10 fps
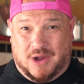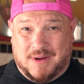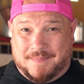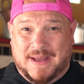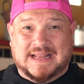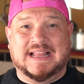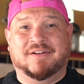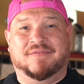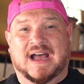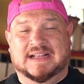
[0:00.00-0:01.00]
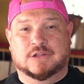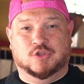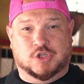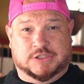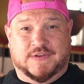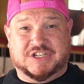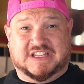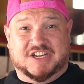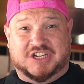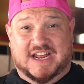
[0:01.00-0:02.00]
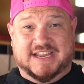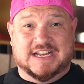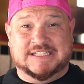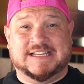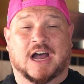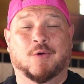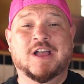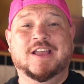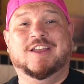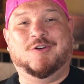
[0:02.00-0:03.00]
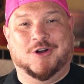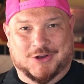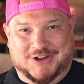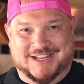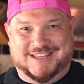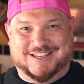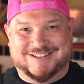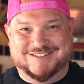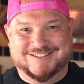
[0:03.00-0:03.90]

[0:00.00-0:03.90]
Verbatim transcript: dar uma bela lavada nos nossos vegetais, tirar aquele sal e colocar aqui.